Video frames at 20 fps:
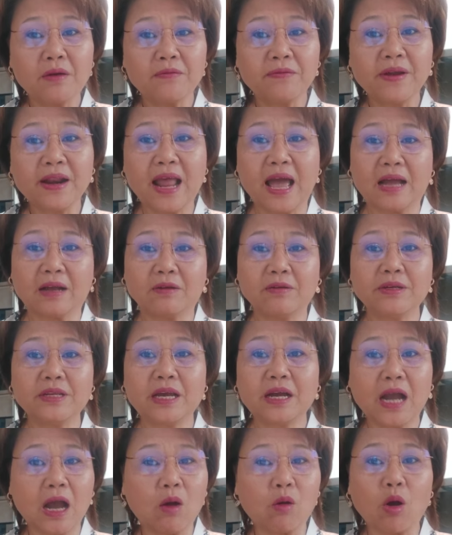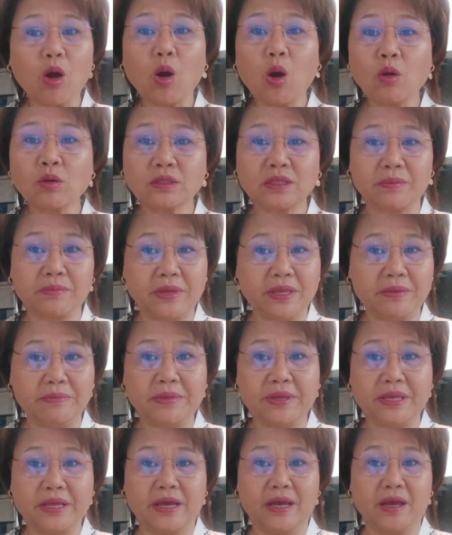ฝรั่งคนเนี้ยเขาก็คงจะมี
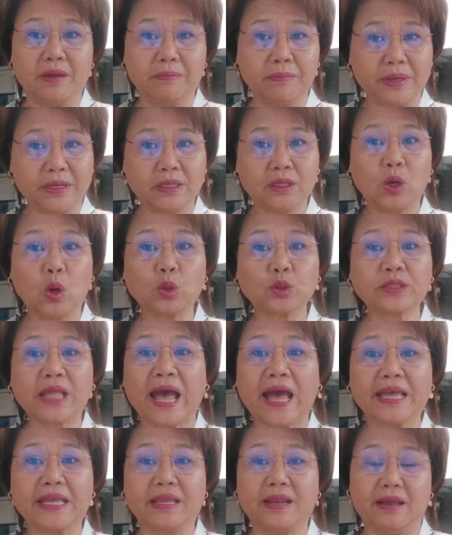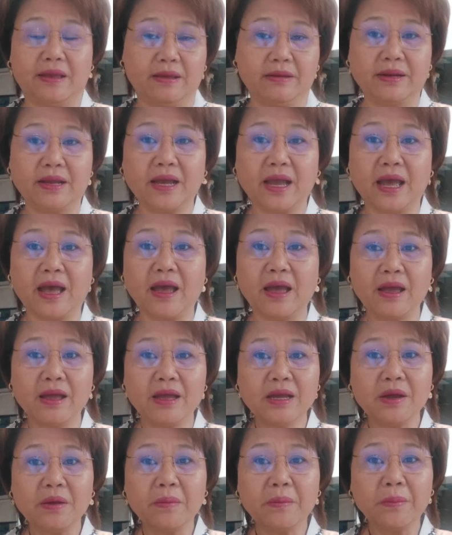เมียเป็นคนไทยแหละนะคะ
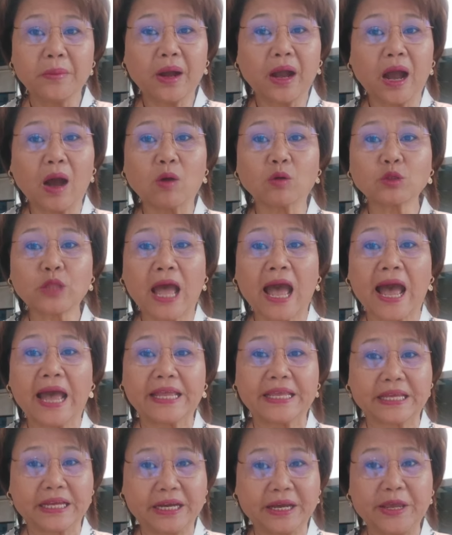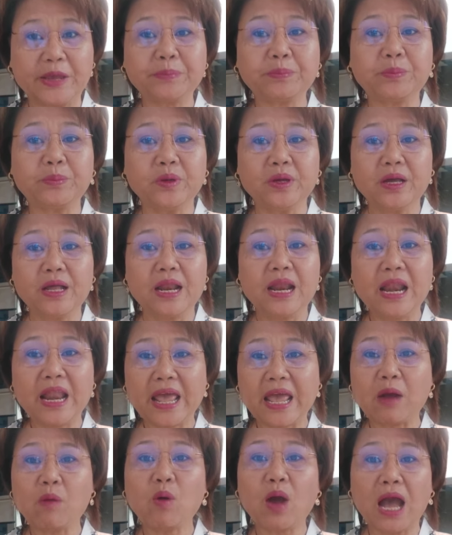เขาถ่ายคลิป
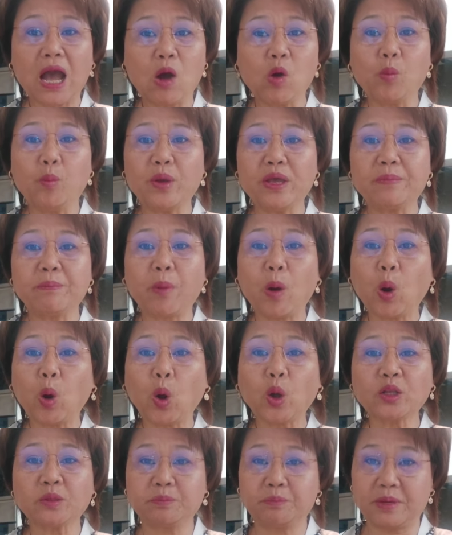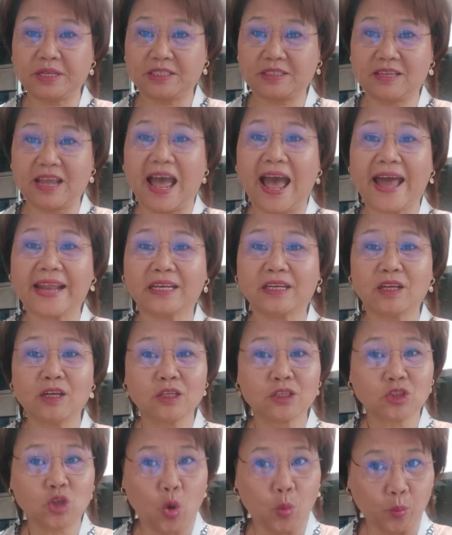แล้วเอาไปโพสต์ประจาน
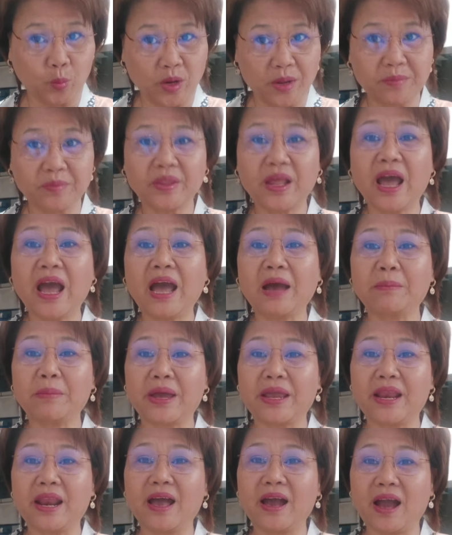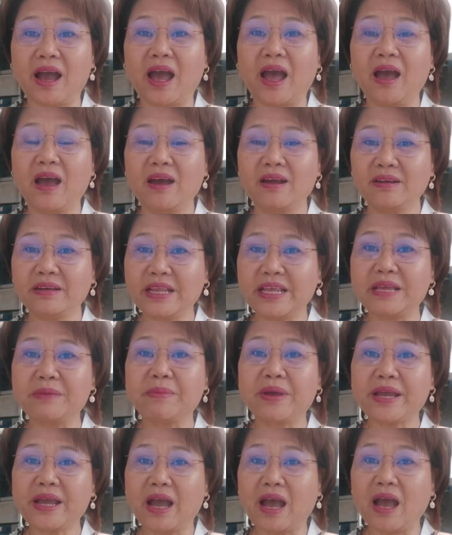สมน้ำหน้าไหมล่ะคะ ดีไห
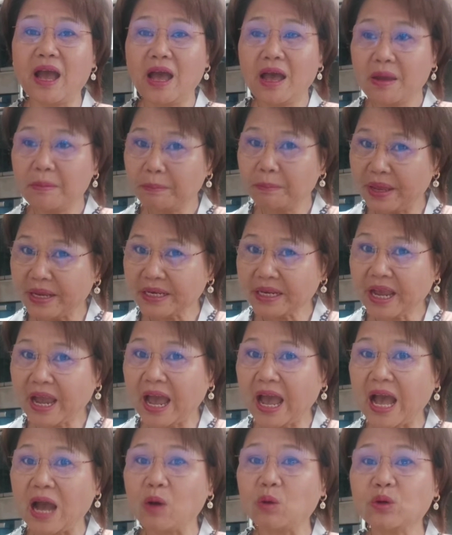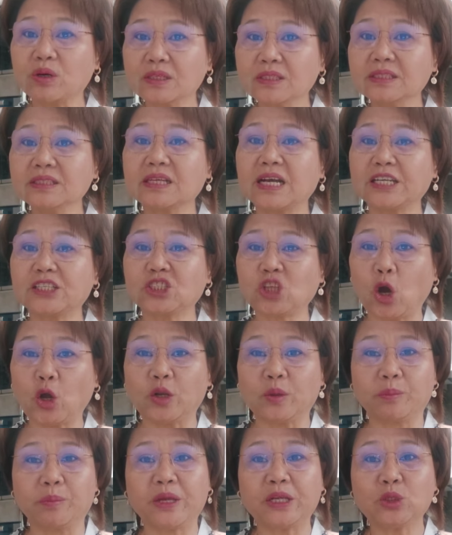มคะ เป็นข่าวลือกระชอน
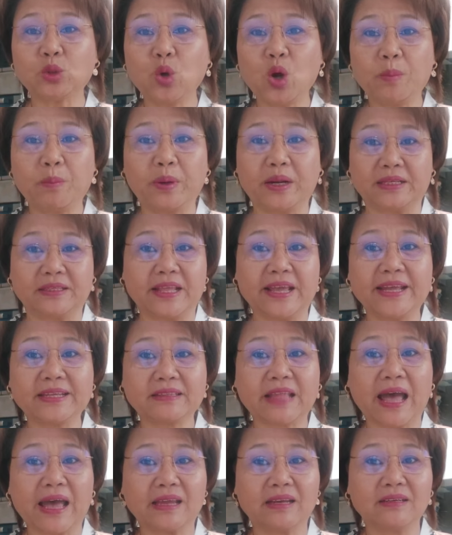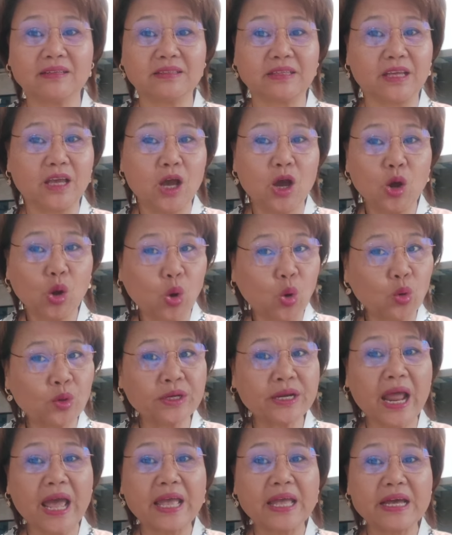ไปทั่วประเทศไทยเลย คุณ
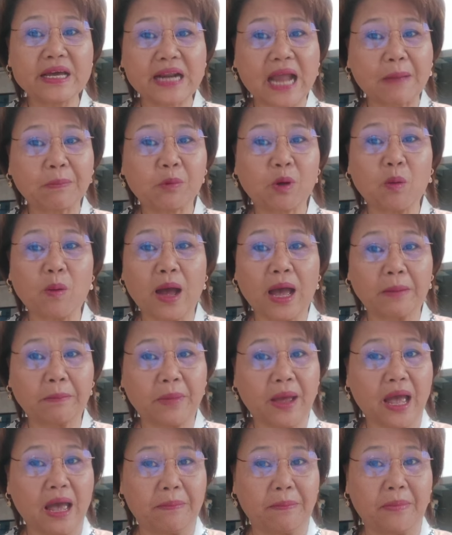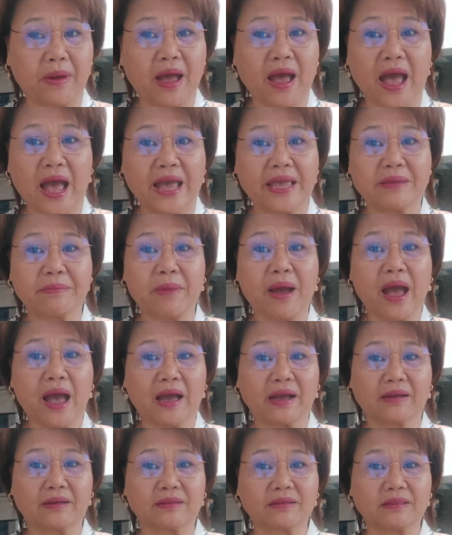ได้รับความอับอายมาก